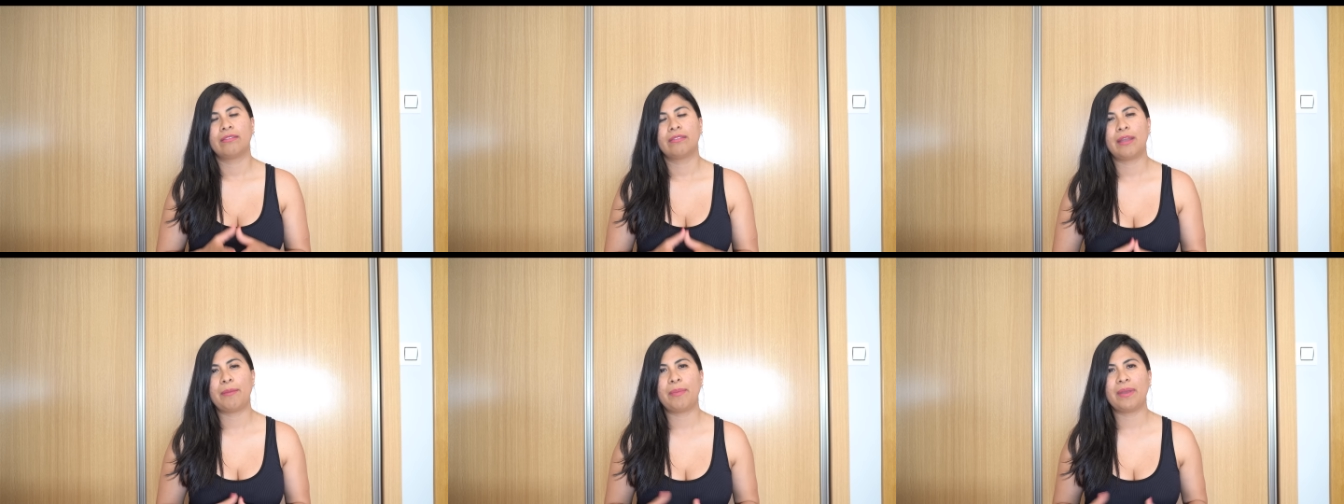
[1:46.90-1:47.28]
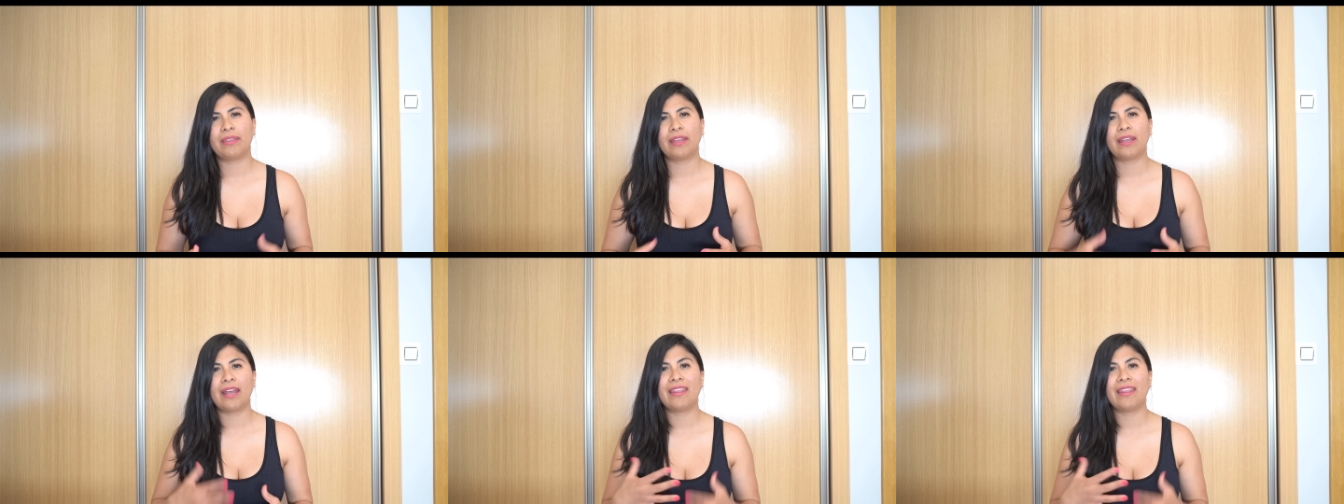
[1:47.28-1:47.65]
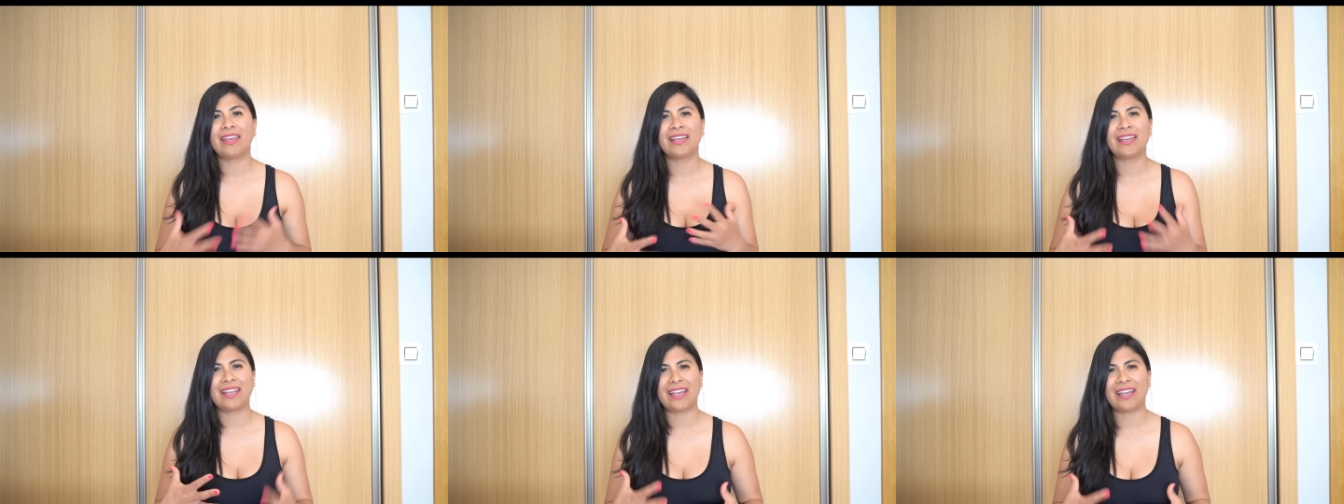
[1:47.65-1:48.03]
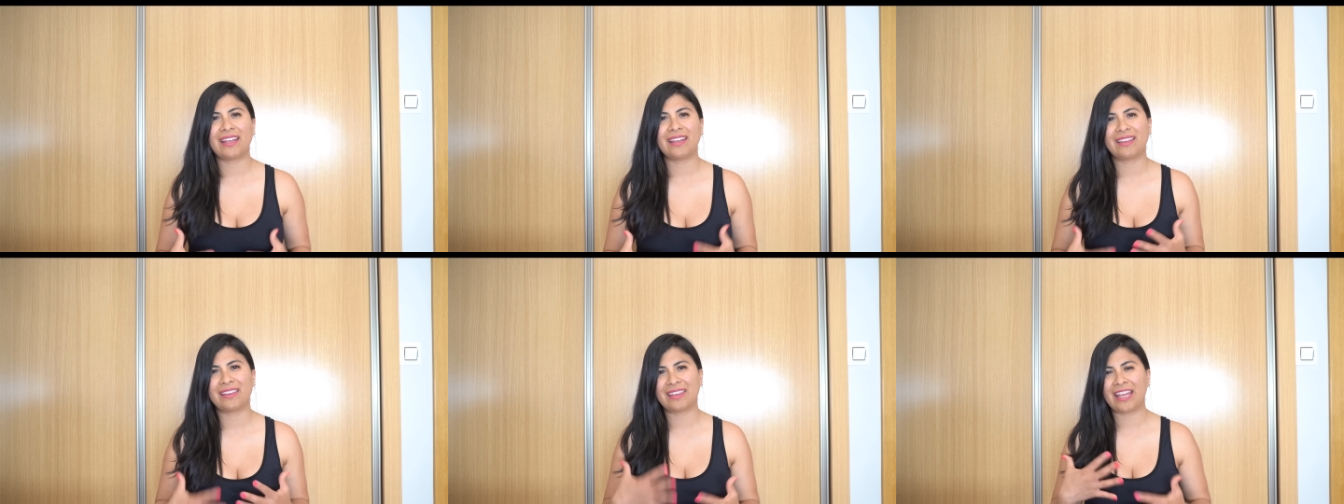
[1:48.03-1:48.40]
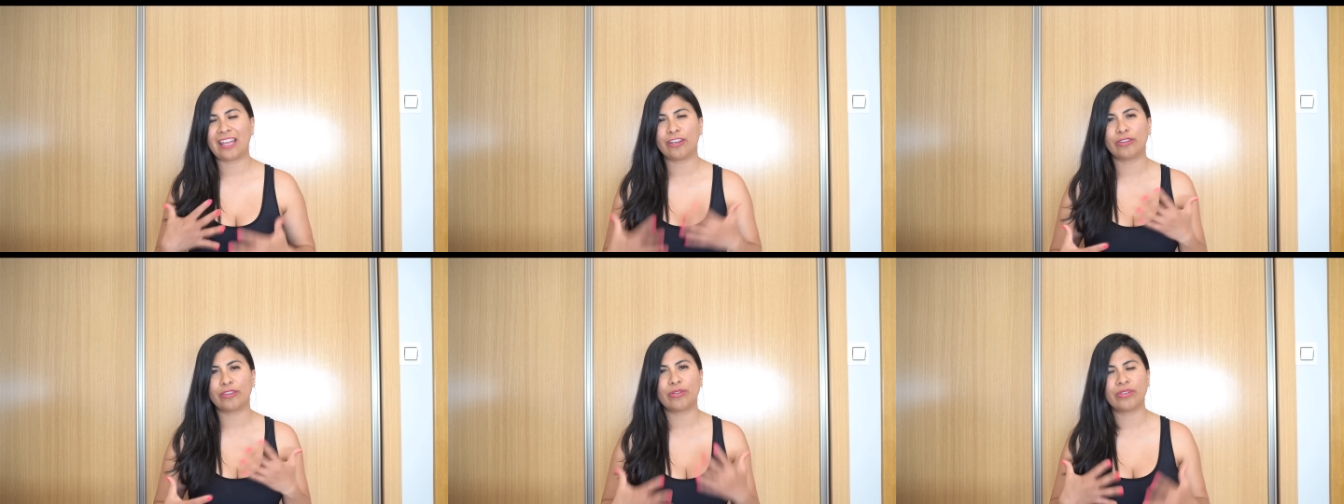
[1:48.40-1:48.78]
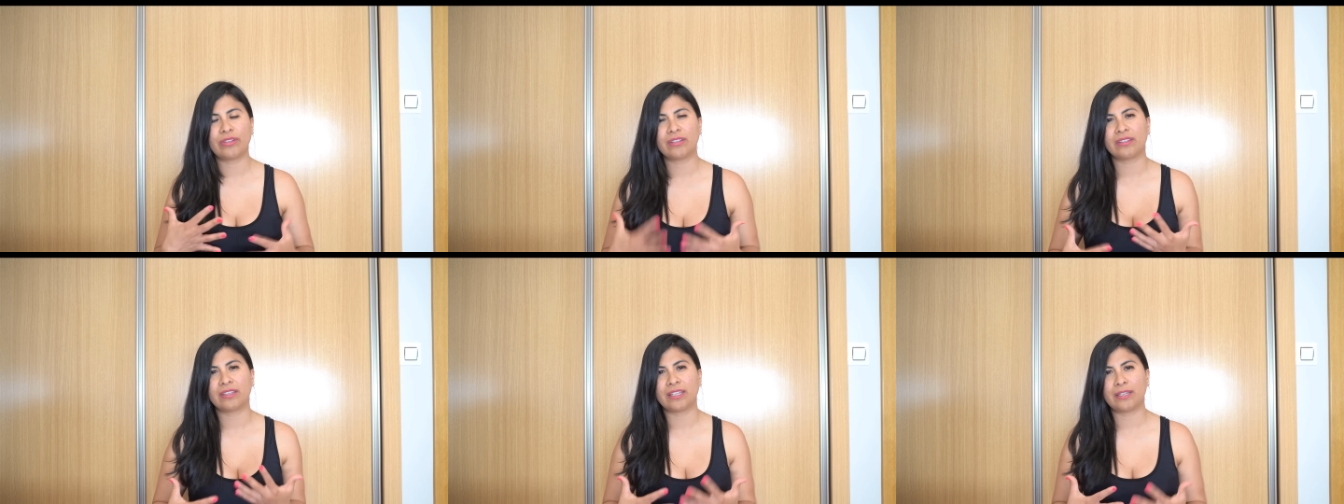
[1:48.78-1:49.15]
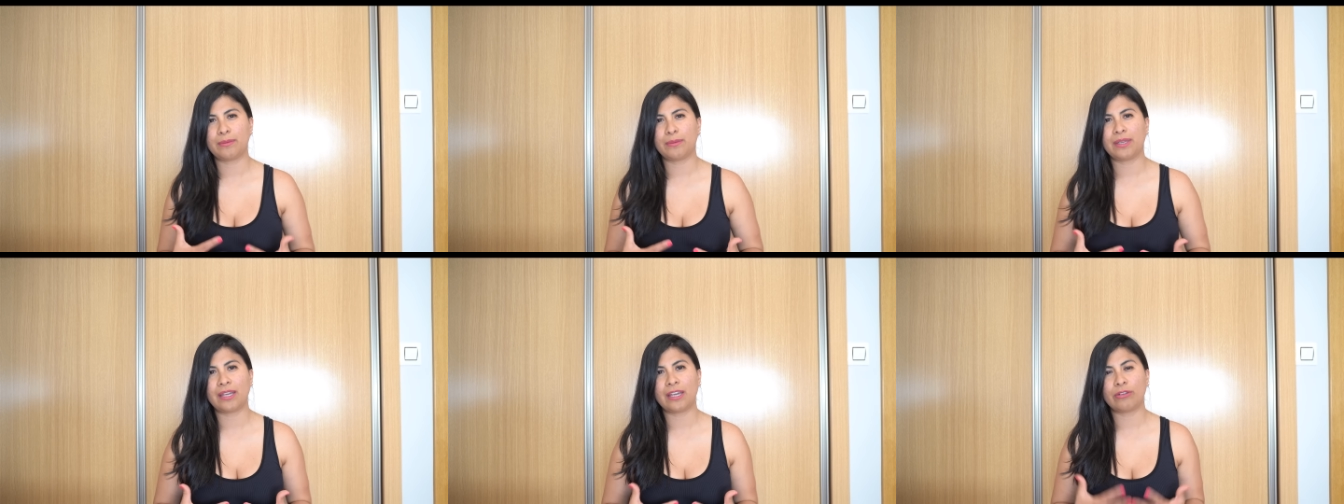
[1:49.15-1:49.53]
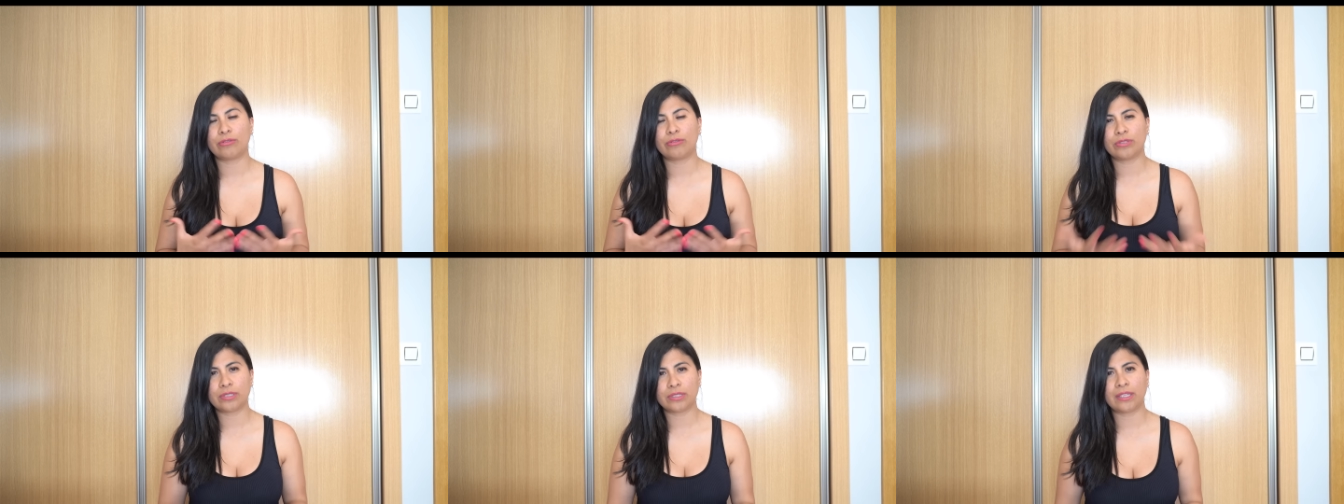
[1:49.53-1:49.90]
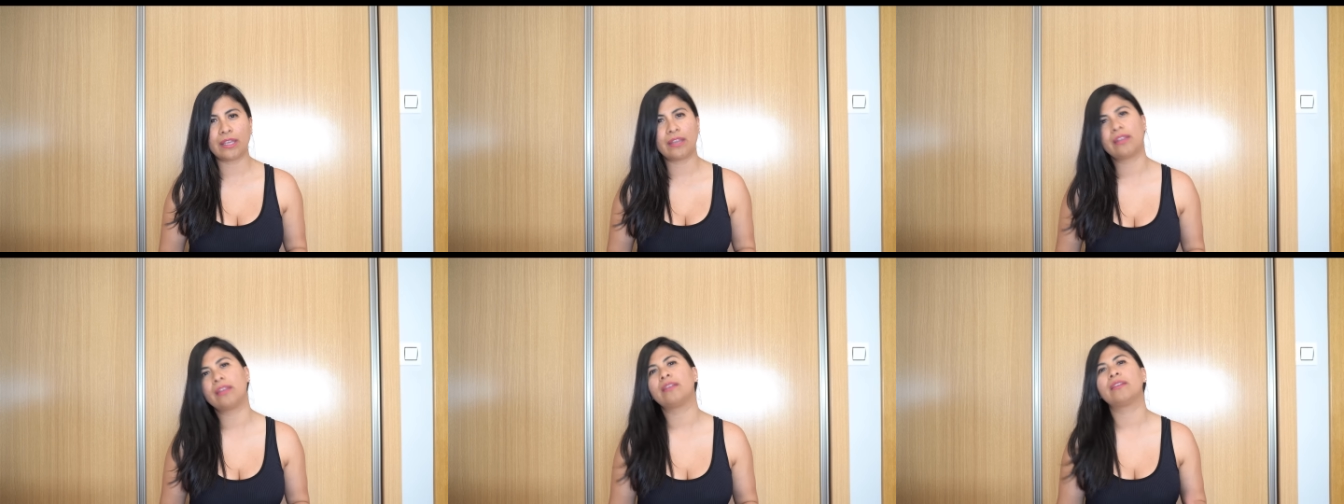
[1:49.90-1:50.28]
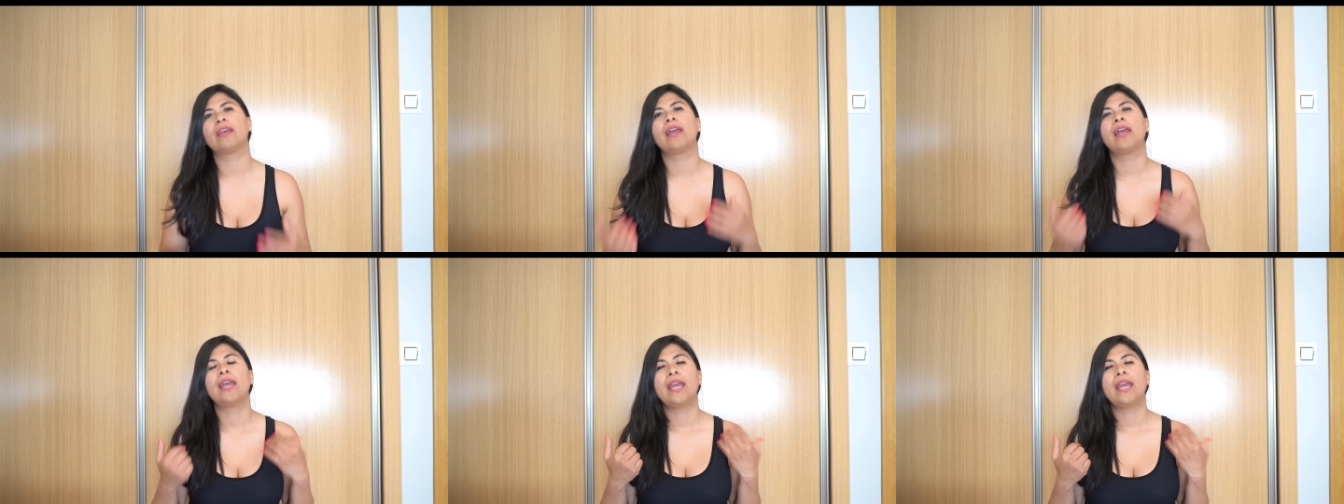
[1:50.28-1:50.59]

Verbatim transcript: Dependerá de qué tantos escribían ustedes.